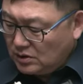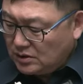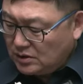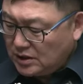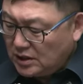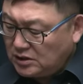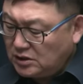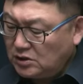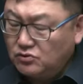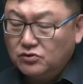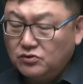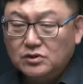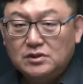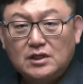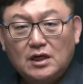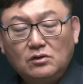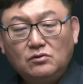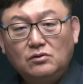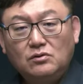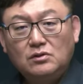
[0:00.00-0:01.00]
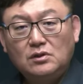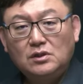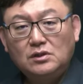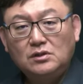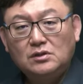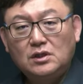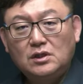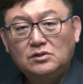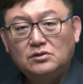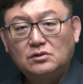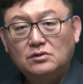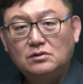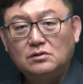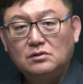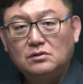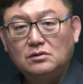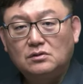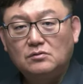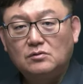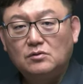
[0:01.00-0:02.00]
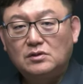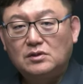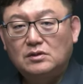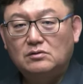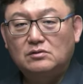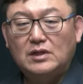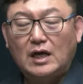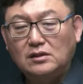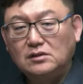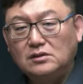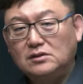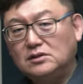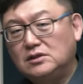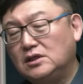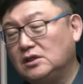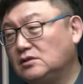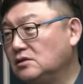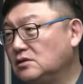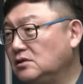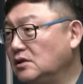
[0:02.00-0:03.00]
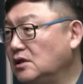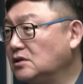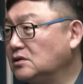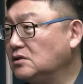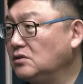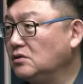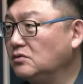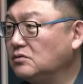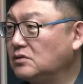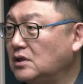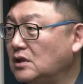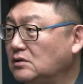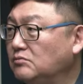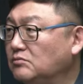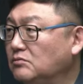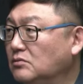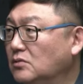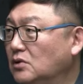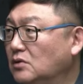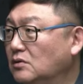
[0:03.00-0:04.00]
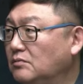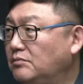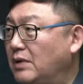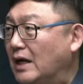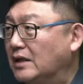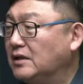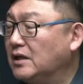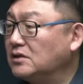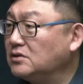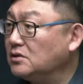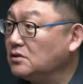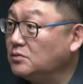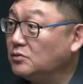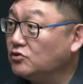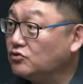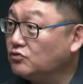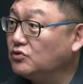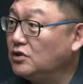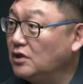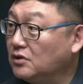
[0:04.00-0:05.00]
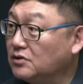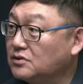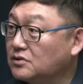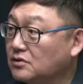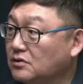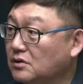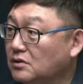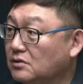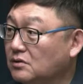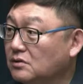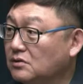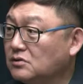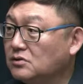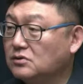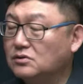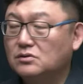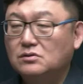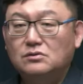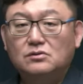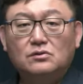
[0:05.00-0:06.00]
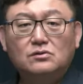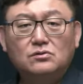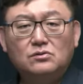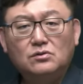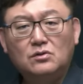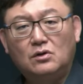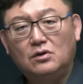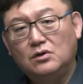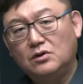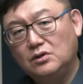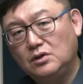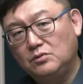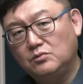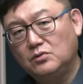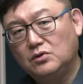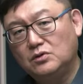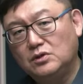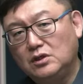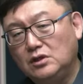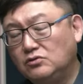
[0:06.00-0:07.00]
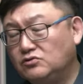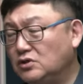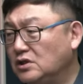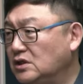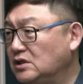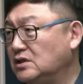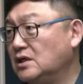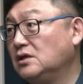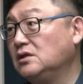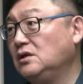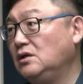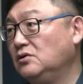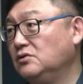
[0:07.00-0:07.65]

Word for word: 채식주의자 한 권을 읽는데 저는 다른 책들 같은 경우는 한뭐 반나절이면 충분히 읽었을 거예요. 저는 거의 뭐 일주일 이상